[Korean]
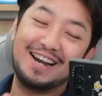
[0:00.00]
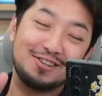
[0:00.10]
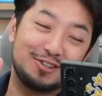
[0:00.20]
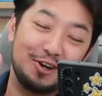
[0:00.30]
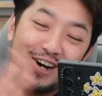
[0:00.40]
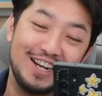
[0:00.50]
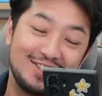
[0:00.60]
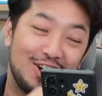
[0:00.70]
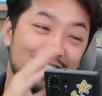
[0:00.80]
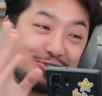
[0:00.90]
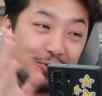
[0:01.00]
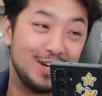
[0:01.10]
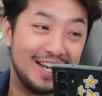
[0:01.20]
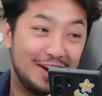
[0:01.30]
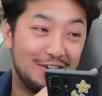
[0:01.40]
아니 전전
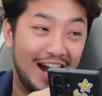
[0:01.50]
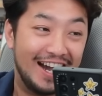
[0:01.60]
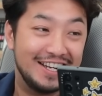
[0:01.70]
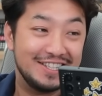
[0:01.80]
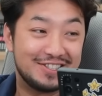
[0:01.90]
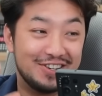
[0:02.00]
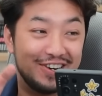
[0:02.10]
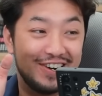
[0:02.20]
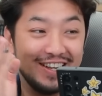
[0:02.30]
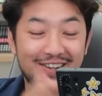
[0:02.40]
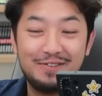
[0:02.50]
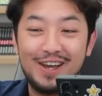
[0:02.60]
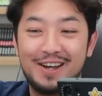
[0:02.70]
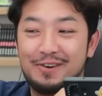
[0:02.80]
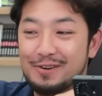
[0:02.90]
똥이라고 안 했어요.
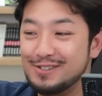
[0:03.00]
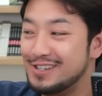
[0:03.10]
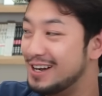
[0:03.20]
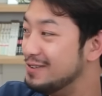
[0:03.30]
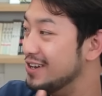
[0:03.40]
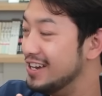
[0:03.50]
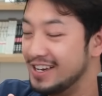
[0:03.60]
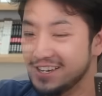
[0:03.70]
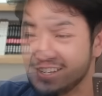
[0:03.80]
왜 혼자 왜